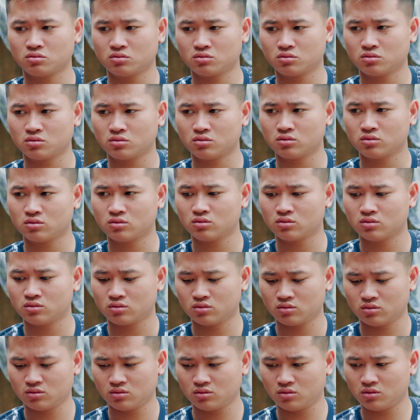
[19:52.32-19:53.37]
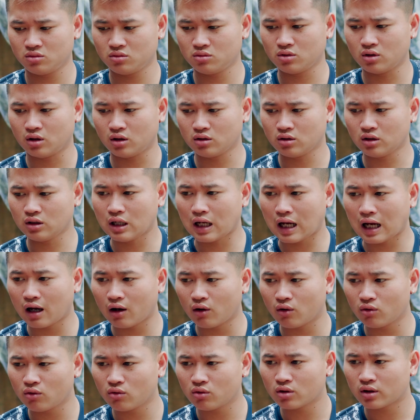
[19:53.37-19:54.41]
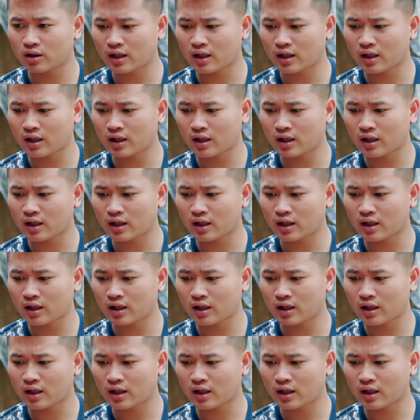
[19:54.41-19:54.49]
ừ. tưởng thế nào